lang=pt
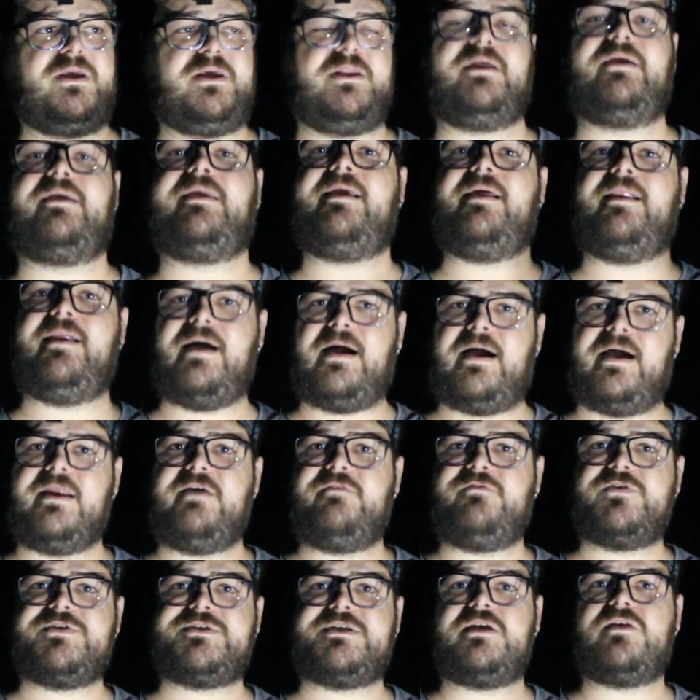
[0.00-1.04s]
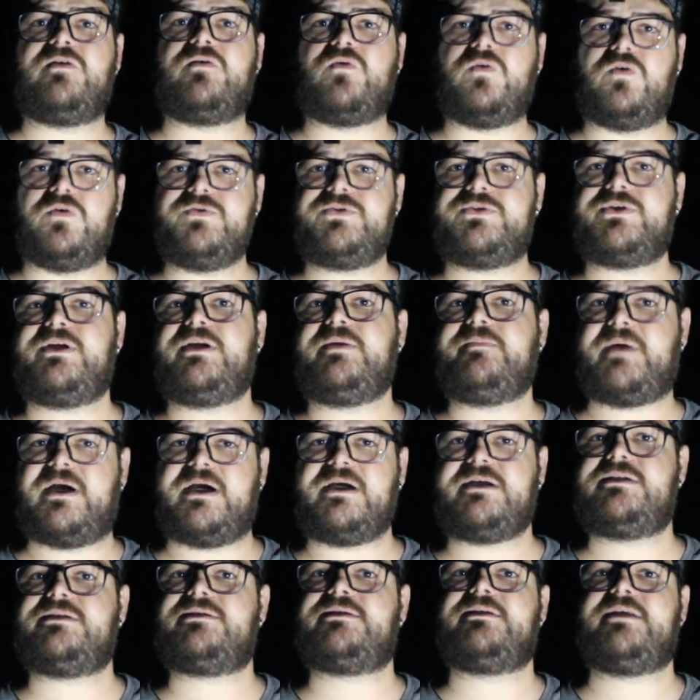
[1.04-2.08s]
que naquela área você encontra
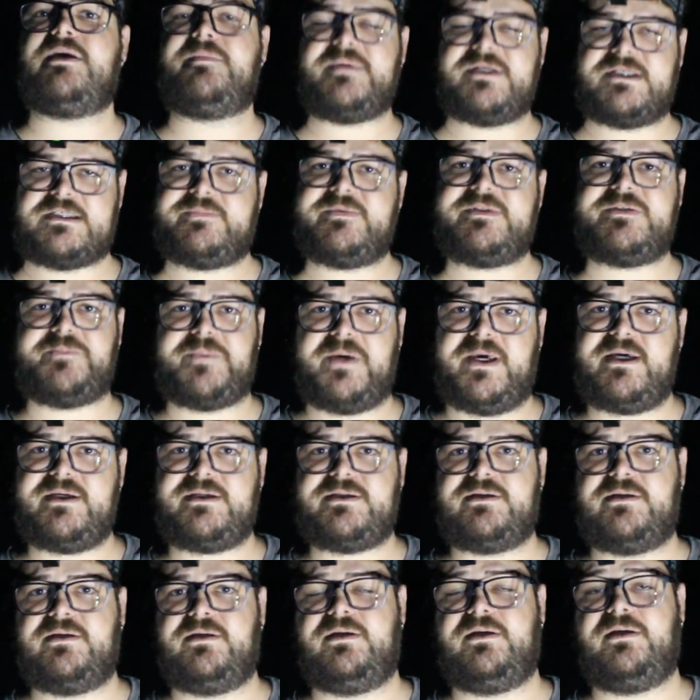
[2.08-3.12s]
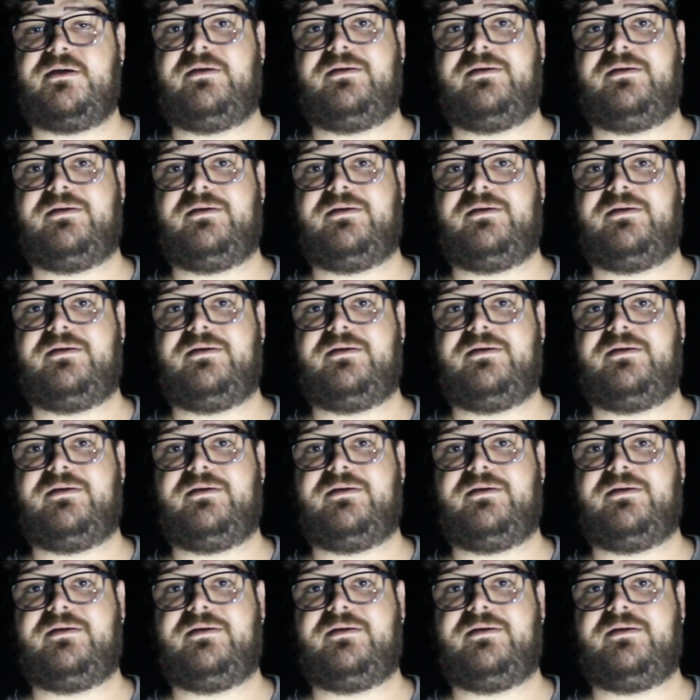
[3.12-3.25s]
animais da mesma espécie